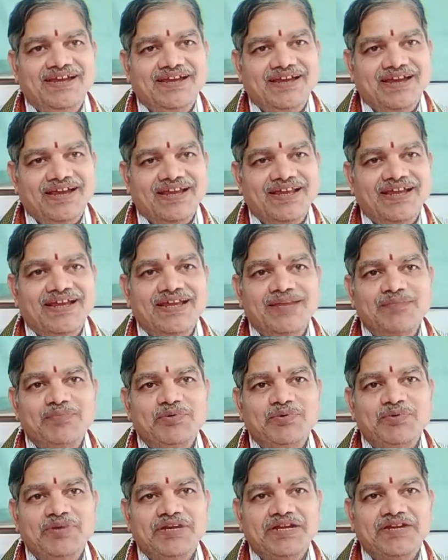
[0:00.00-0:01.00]
కలగలిపి
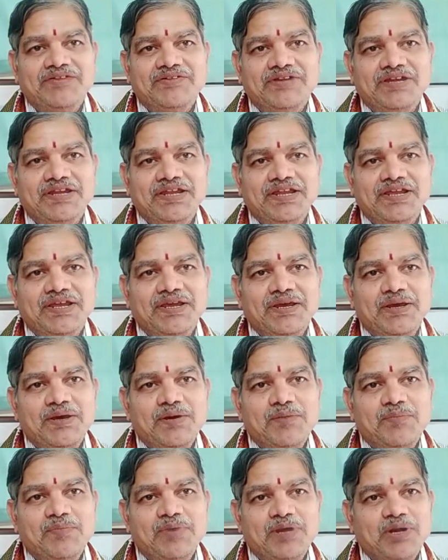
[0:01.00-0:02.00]
ఉన్నటువంటి
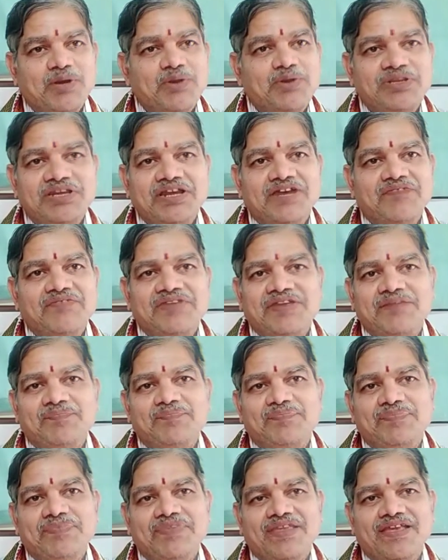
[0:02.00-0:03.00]
ప్రకృతి కవి
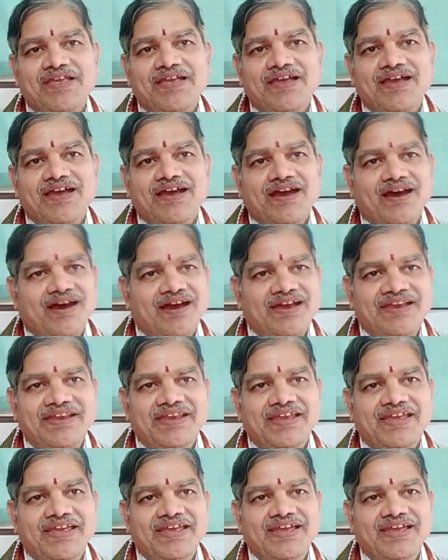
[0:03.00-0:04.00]
ఆయనే